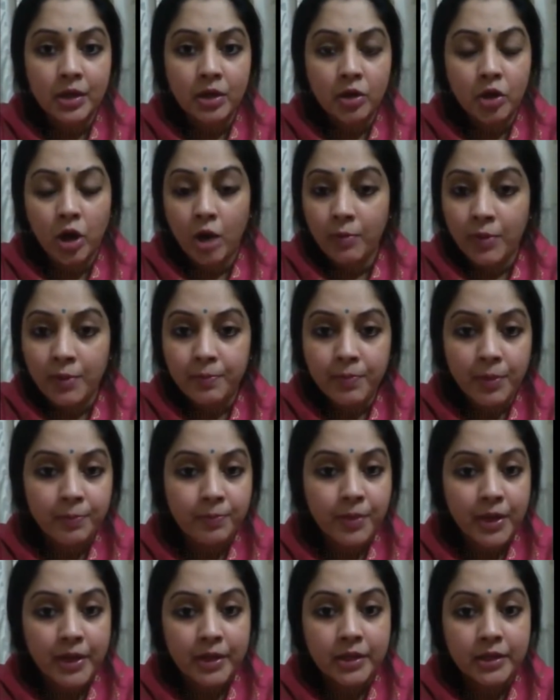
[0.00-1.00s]
காமன்
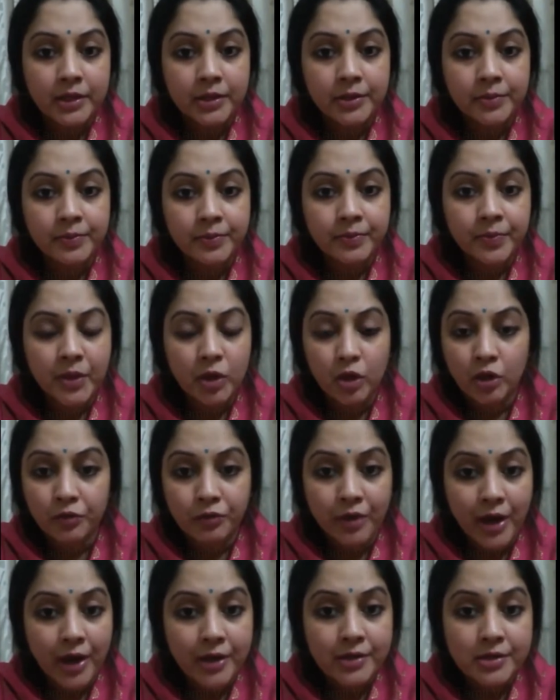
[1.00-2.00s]
பப்ளிக்கு என்னோடய
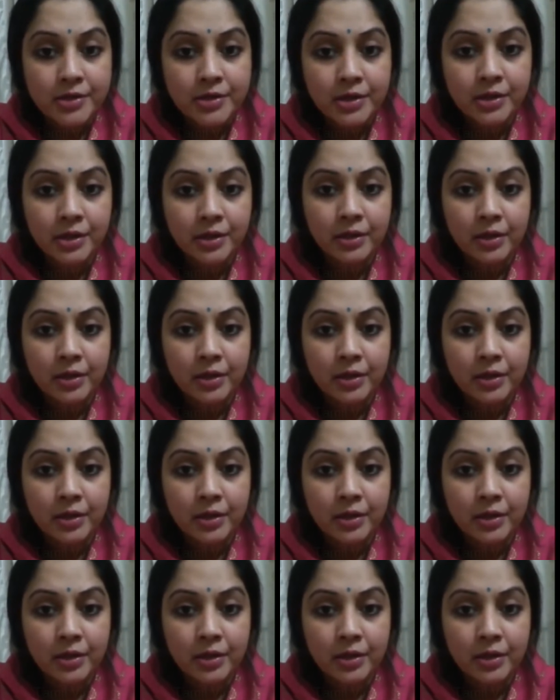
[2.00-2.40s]
ஃபேன்ஸு